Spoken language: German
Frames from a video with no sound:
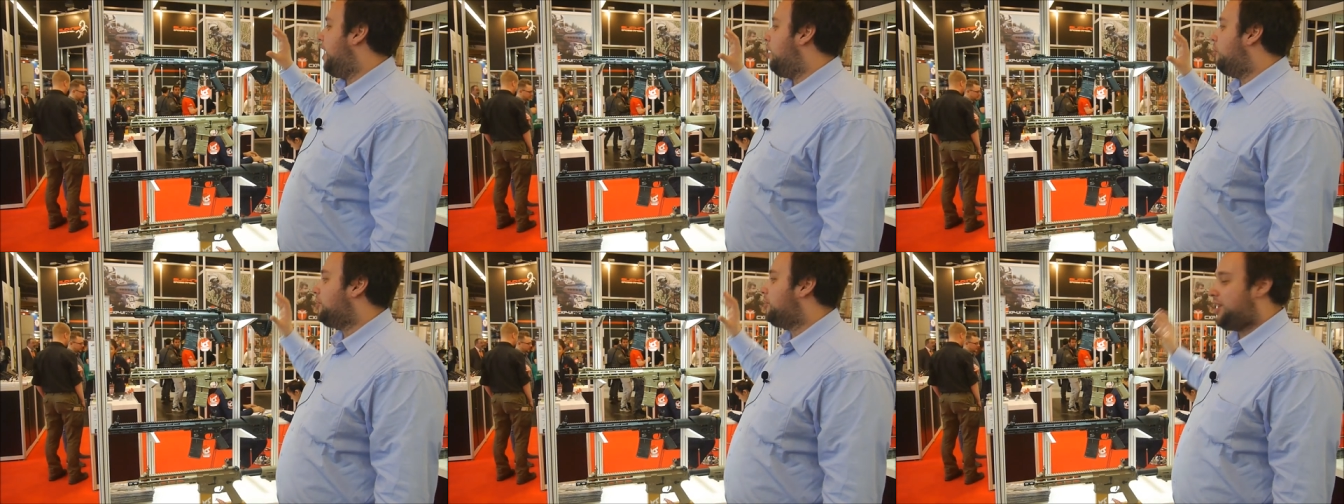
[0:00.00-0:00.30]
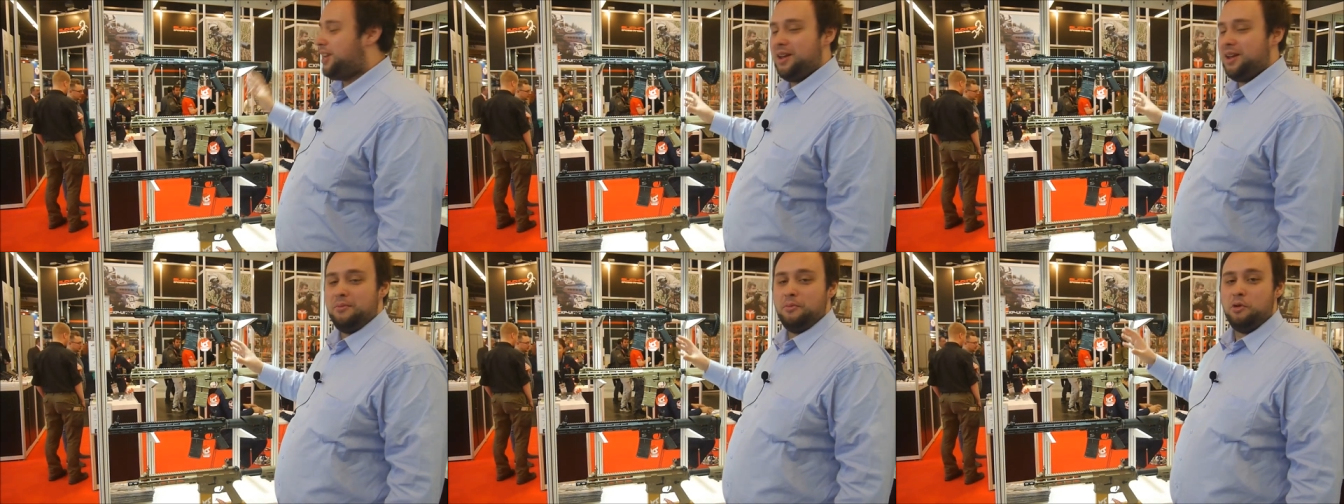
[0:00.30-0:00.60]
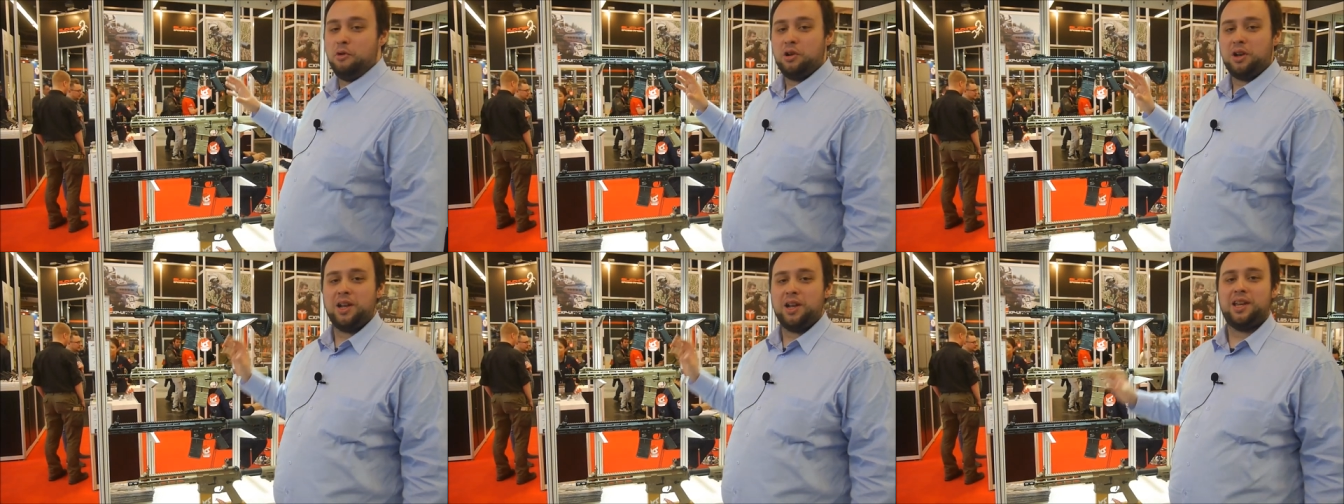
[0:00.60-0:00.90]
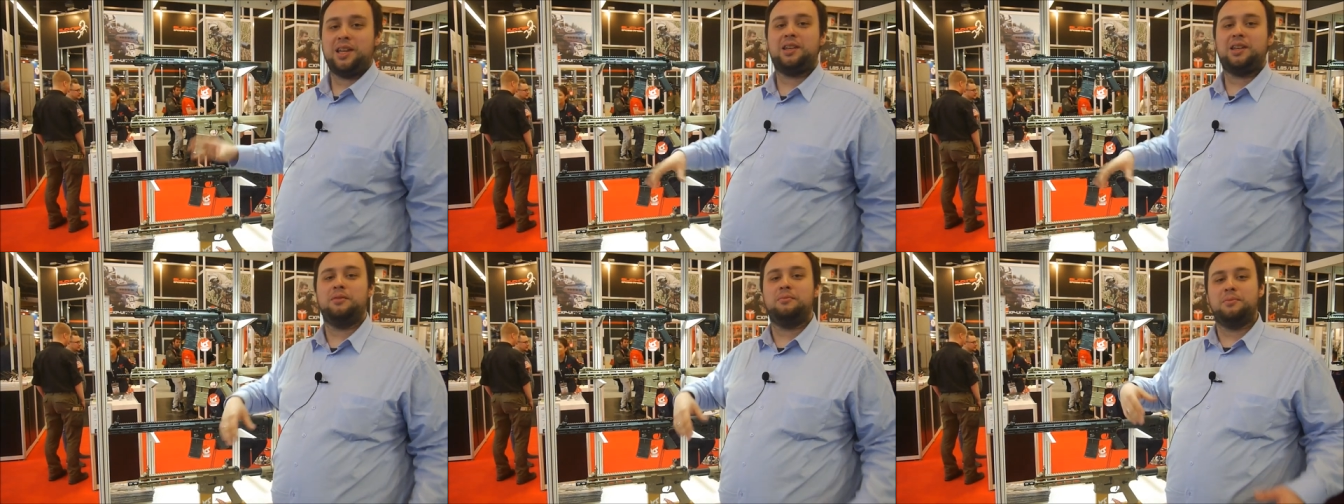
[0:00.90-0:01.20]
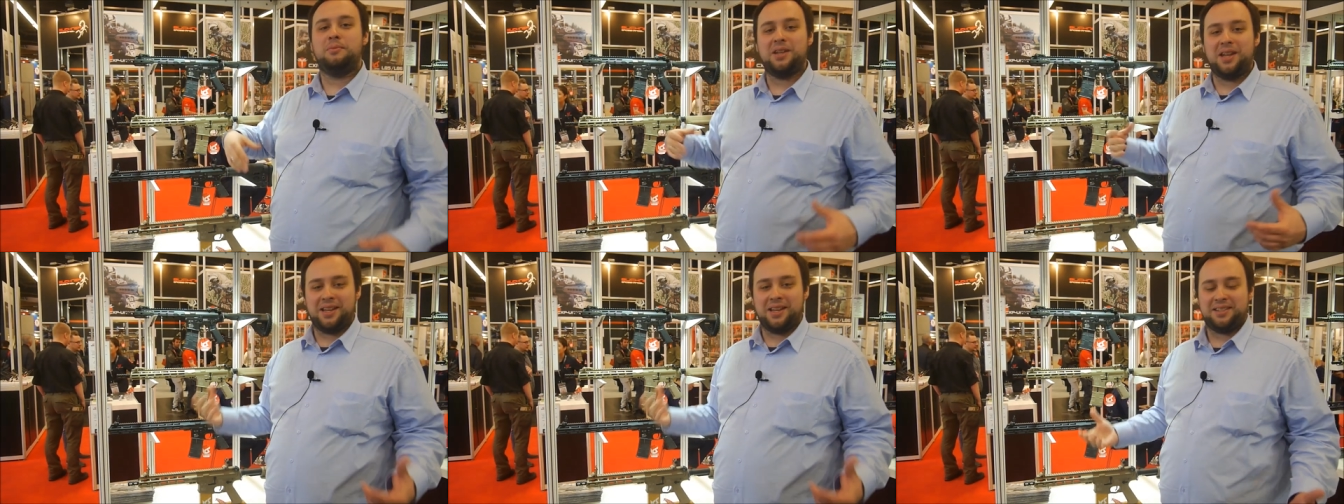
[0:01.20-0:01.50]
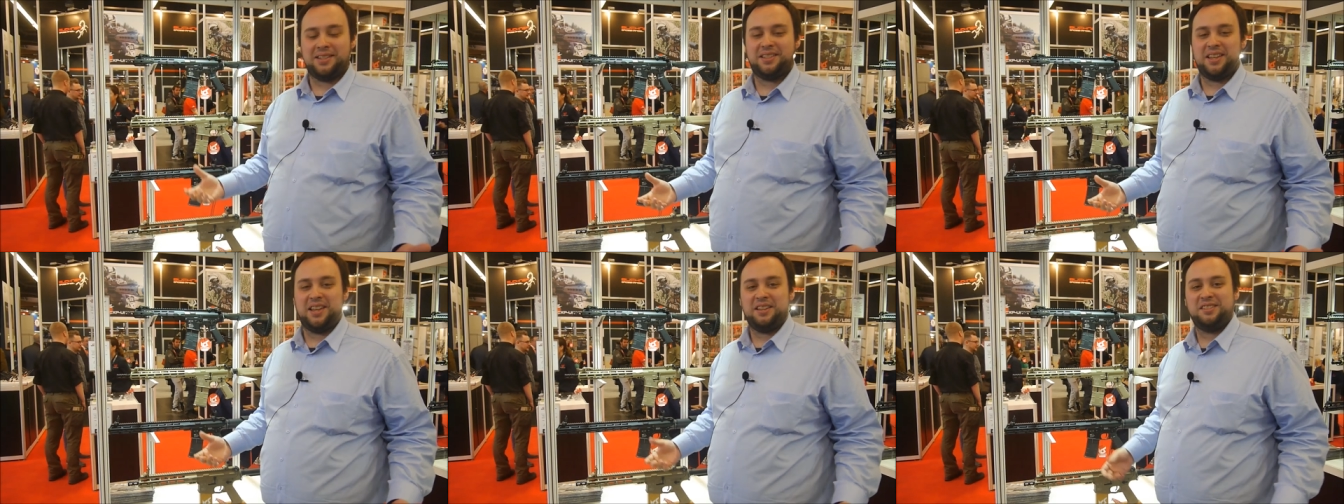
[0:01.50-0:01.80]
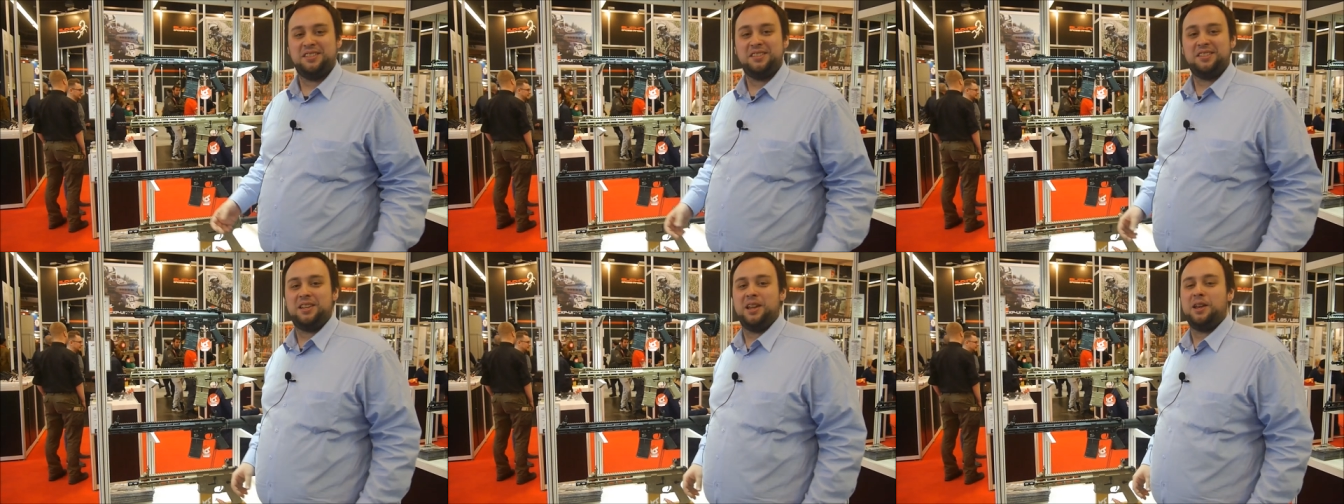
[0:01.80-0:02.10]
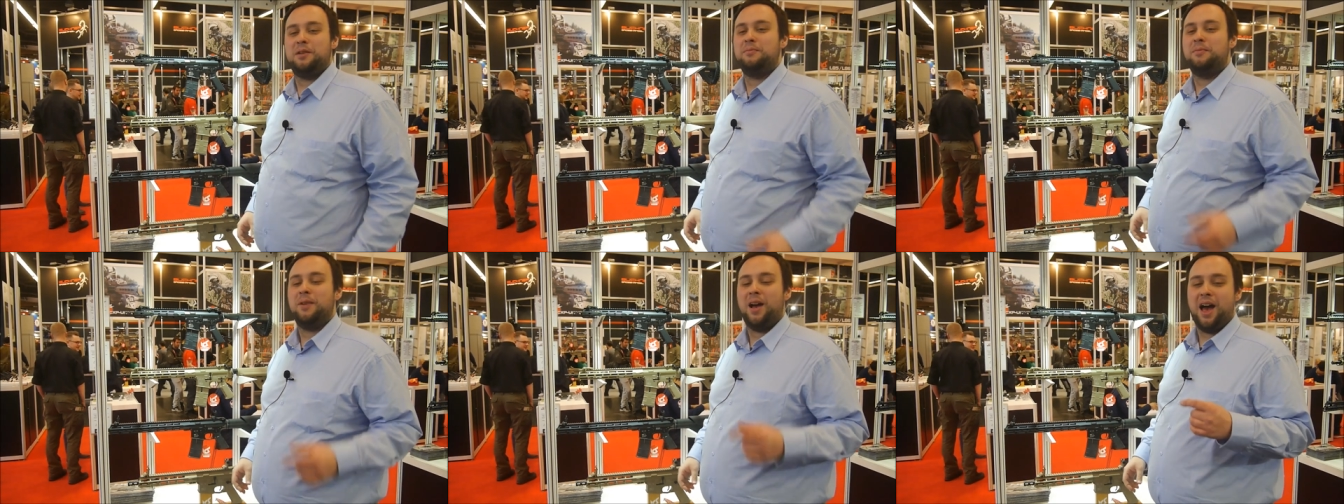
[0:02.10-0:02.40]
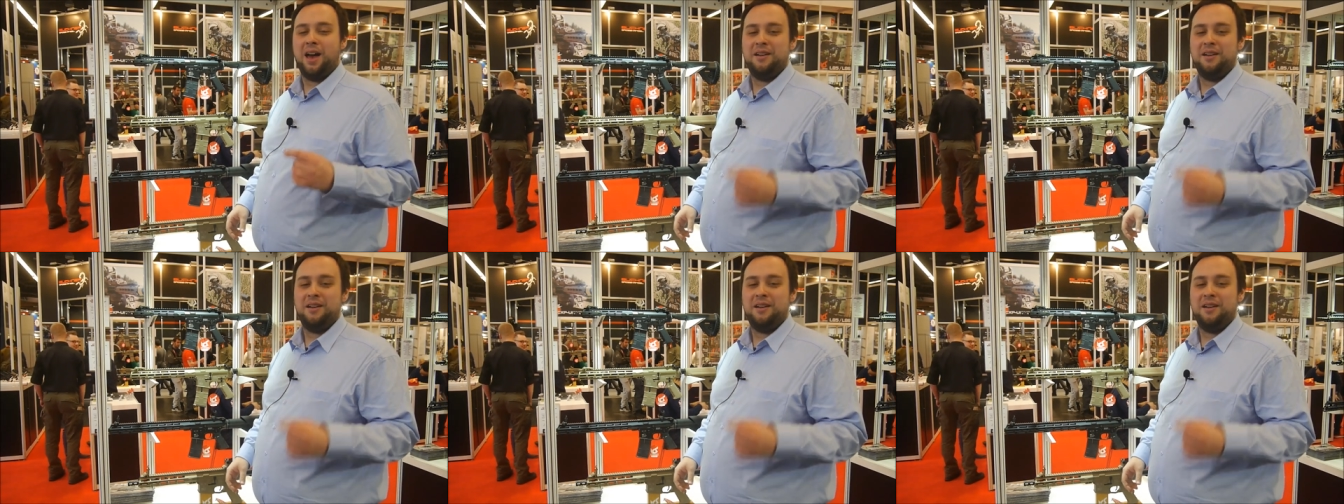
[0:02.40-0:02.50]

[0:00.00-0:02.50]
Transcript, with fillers: Auch hier möglich mit SSS-System.